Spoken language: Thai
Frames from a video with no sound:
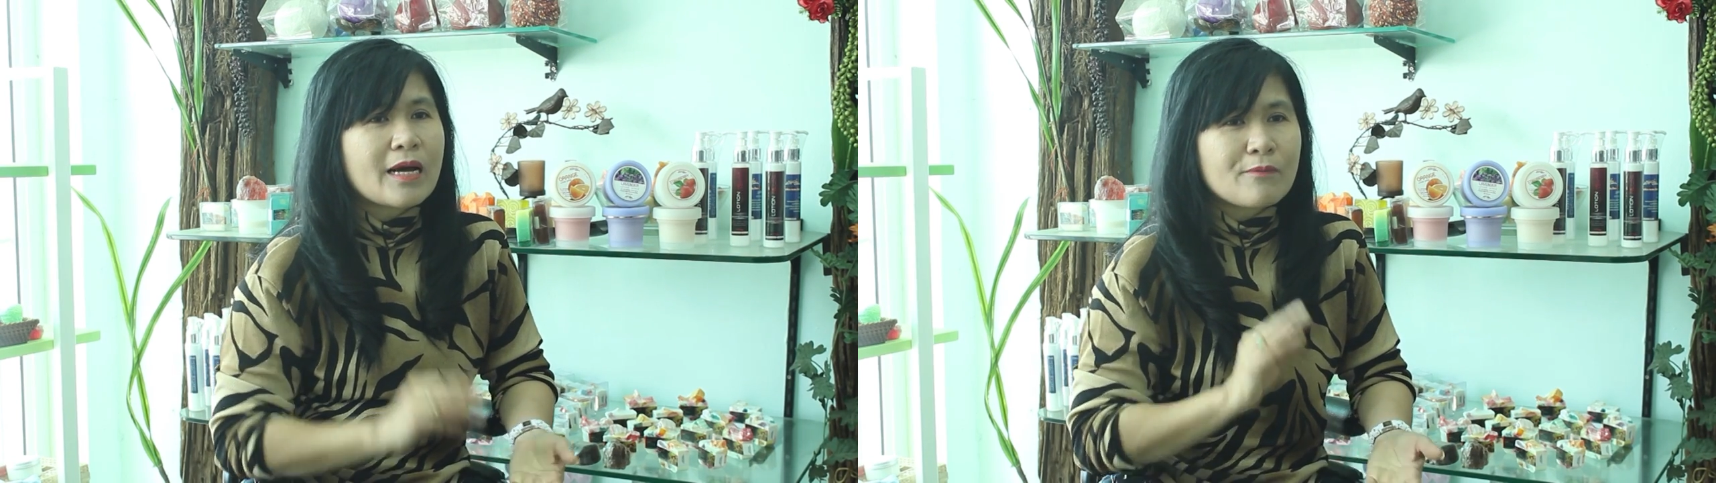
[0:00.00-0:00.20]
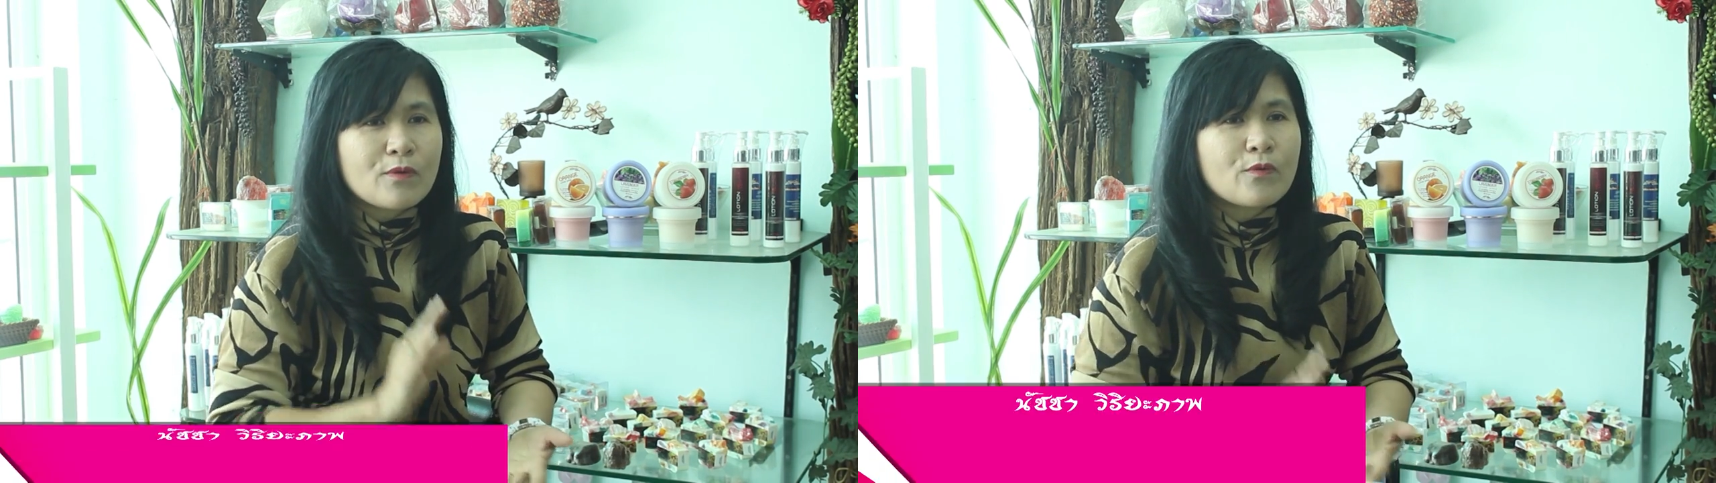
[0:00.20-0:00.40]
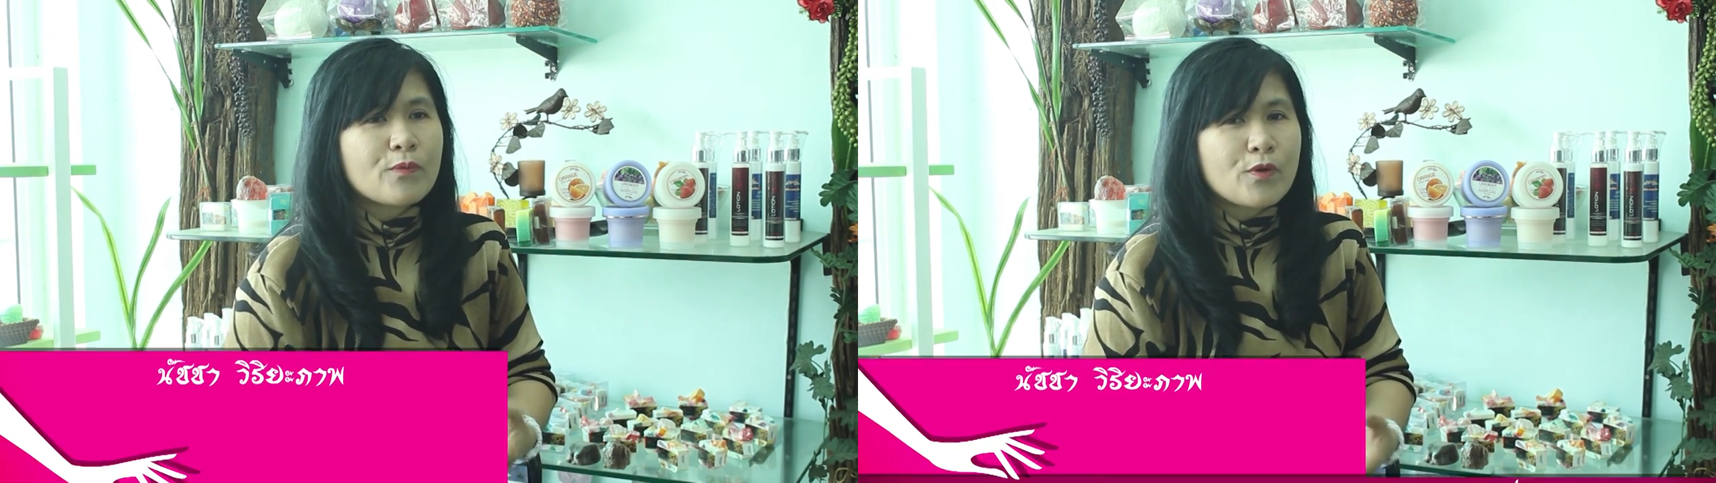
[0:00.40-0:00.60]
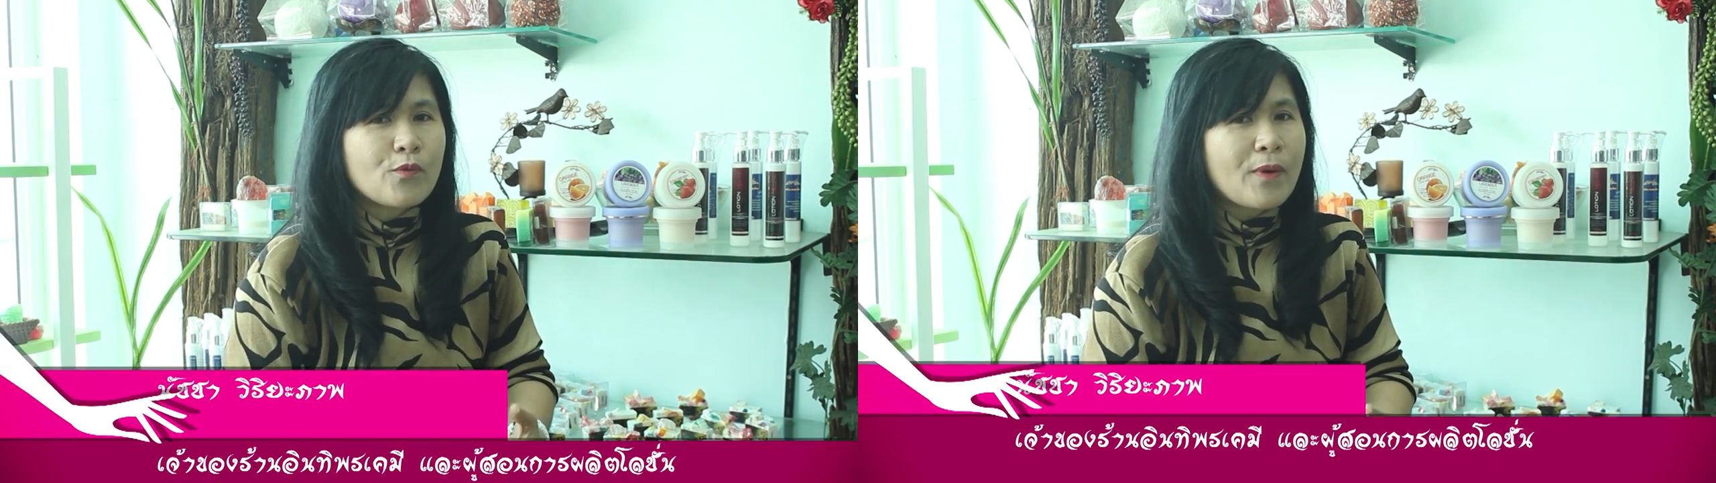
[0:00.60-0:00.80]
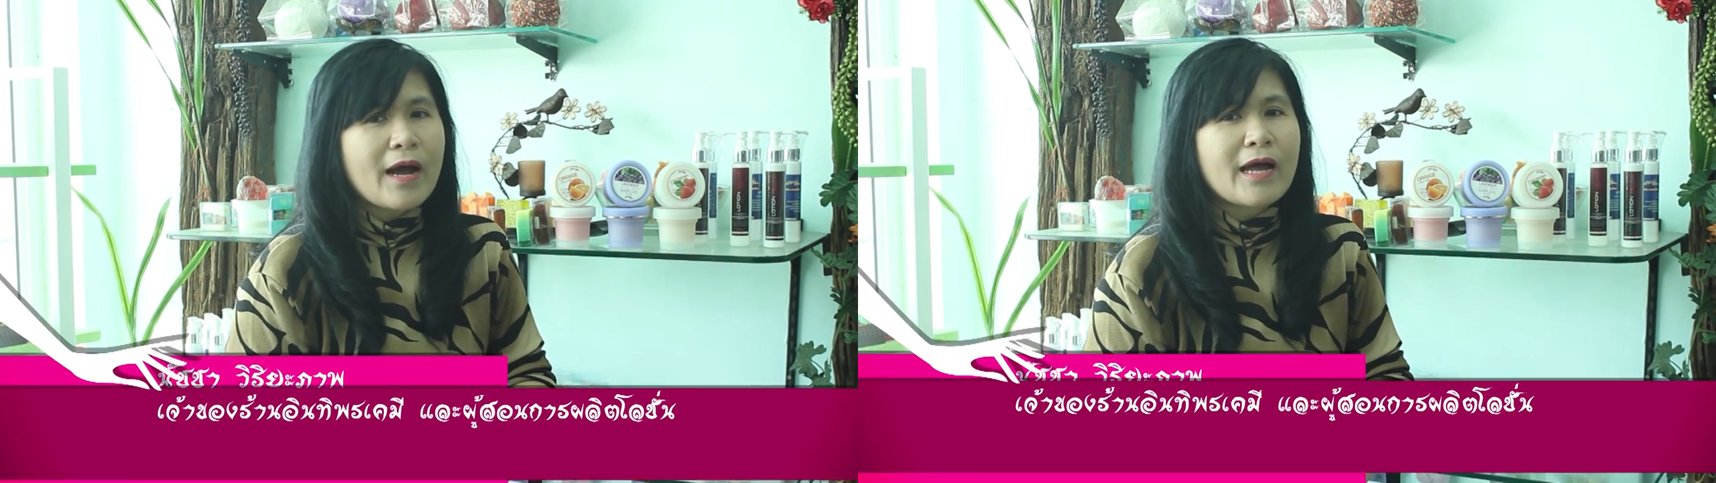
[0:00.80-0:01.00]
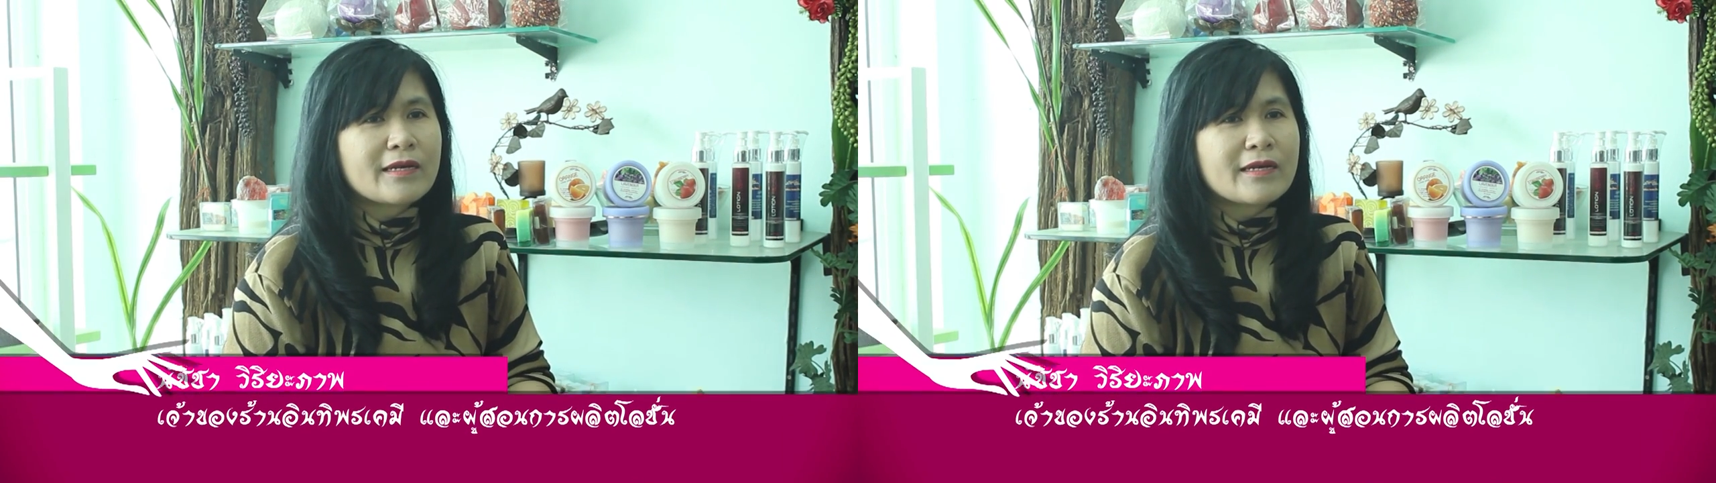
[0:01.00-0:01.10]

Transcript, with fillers: การบำรุงผิวพรร